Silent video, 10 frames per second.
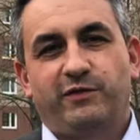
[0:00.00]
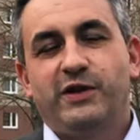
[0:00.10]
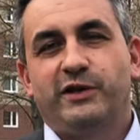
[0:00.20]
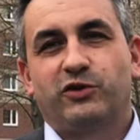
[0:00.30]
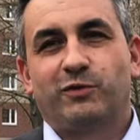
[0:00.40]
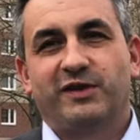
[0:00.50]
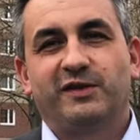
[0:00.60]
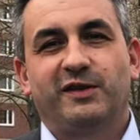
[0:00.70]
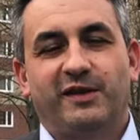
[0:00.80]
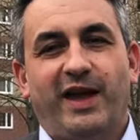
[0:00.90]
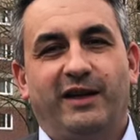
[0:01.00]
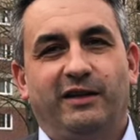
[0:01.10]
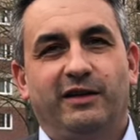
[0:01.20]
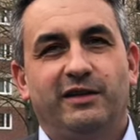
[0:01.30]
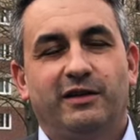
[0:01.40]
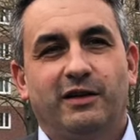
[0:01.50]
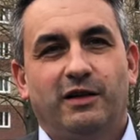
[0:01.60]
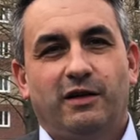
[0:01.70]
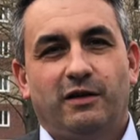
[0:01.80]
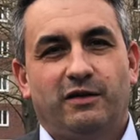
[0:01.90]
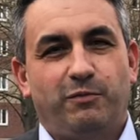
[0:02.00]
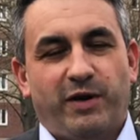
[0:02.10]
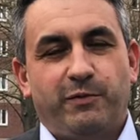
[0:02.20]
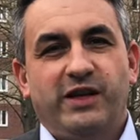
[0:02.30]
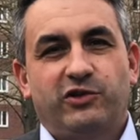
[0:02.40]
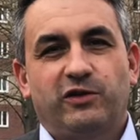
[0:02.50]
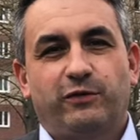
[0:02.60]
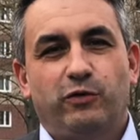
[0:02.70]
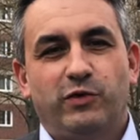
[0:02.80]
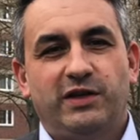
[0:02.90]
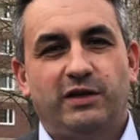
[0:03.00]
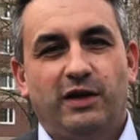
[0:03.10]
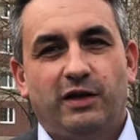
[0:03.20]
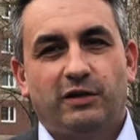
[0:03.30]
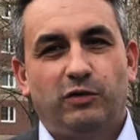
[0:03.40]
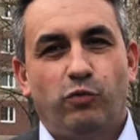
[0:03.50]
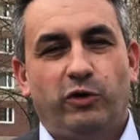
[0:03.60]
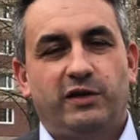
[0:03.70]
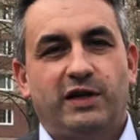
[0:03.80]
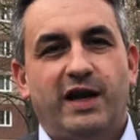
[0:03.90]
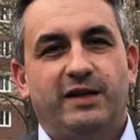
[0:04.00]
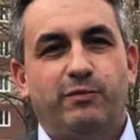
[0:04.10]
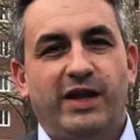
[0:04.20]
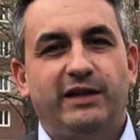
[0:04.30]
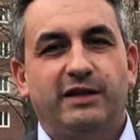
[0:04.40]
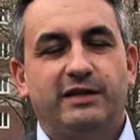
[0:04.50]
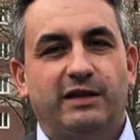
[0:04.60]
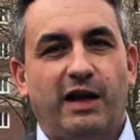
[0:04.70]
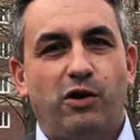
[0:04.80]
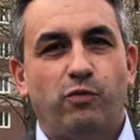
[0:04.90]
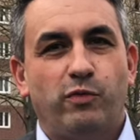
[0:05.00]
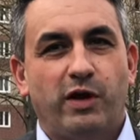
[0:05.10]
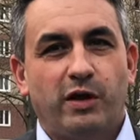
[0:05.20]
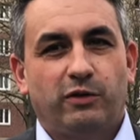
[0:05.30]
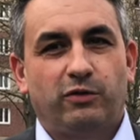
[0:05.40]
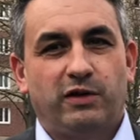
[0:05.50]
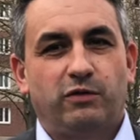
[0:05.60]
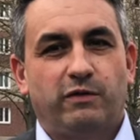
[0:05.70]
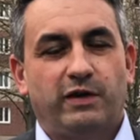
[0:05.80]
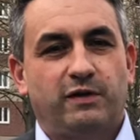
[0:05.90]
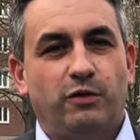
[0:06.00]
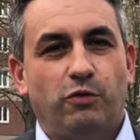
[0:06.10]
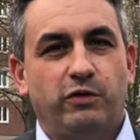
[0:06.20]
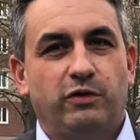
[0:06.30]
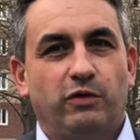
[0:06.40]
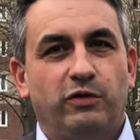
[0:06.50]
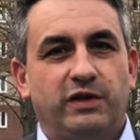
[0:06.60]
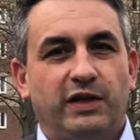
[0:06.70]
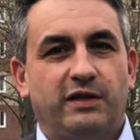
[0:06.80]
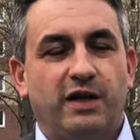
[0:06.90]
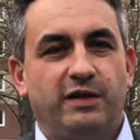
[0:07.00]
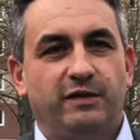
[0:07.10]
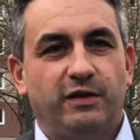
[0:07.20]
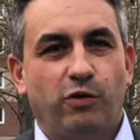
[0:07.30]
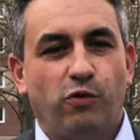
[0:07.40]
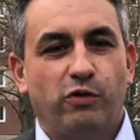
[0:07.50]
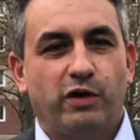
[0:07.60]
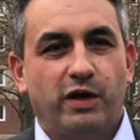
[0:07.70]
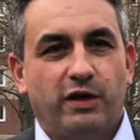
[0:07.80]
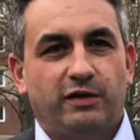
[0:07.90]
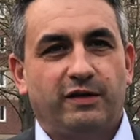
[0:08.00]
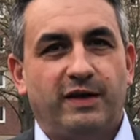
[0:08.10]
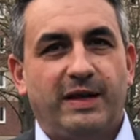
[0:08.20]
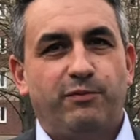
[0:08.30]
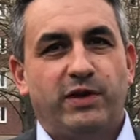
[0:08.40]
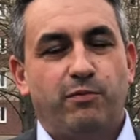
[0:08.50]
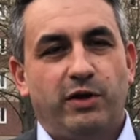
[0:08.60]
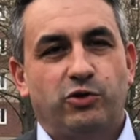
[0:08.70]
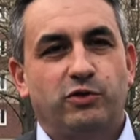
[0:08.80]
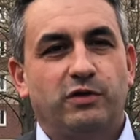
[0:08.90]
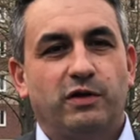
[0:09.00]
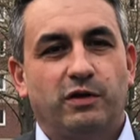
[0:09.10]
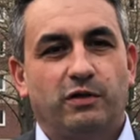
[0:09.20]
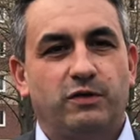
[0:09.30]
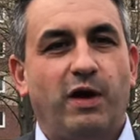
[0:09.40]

Village, was ist das eigentlich? Smart Village ist für mich die Möglichkeit, im ländlichen Raum durch Innovationen und Digitalisierung das Leben der Menschen zu